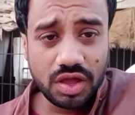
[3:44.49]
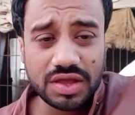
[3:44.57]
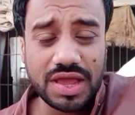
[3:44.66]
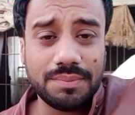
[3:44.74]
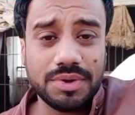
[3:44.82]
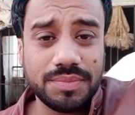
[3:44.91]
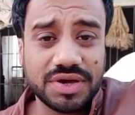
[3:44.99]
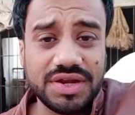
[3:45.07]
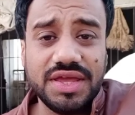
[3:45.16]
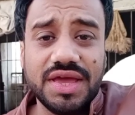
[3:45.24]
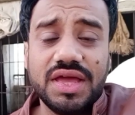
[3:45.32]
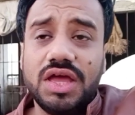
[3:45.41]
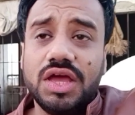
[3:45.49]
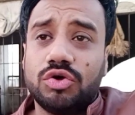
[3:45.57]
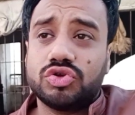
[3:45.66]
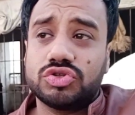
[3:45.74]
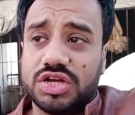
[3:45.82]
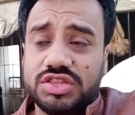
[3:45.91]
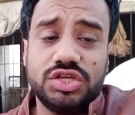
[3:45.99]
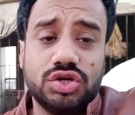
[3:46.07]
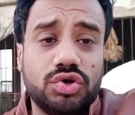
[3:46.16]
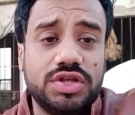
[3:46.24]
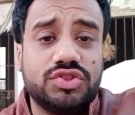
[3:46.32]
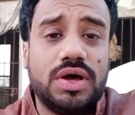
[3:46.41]
ज्ञापन बकरी है उसको सर्दी
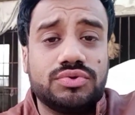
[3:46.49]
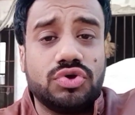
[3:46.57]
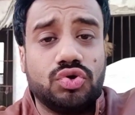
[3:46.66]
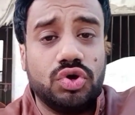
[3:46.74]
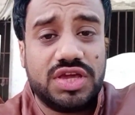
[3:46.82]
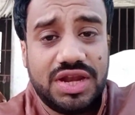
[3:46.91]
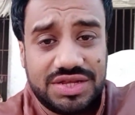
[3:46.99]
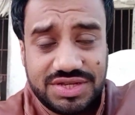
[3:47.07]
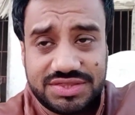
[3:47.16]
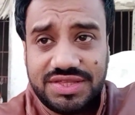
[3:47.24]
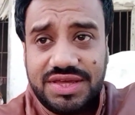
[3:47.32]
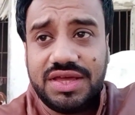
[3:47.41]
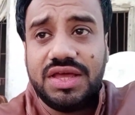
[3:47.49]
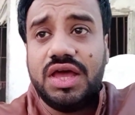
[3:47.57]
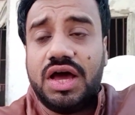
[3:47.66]
हो रही है तो आप उसको गुड़ खिला सकते हैं